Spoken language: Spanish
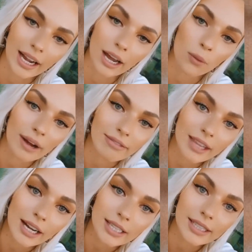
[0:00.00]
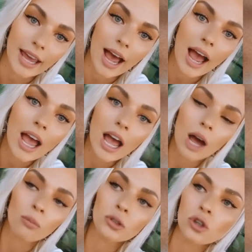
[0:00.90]
la cuarentena sea
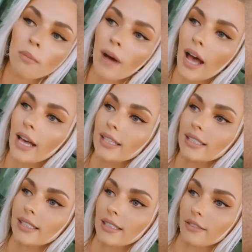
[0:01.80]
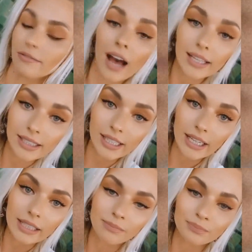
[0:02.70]
mucho más
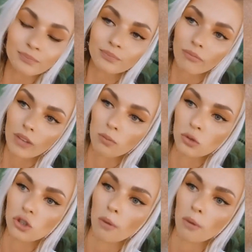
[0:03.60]
fácil, mucho